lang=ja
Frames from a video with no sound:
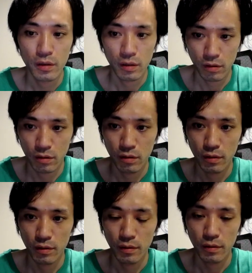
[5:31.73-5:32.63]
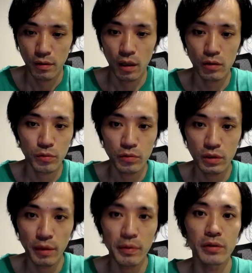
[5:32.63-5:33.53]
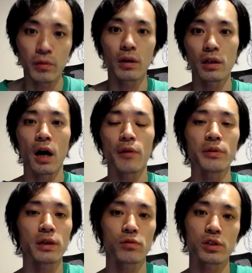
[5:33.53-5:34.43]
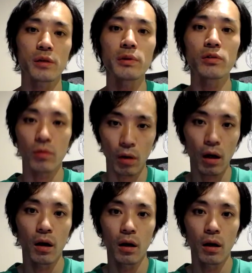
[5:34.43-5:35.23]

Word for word: うん、あと売ってみるとかねアフリエイトしてみるとか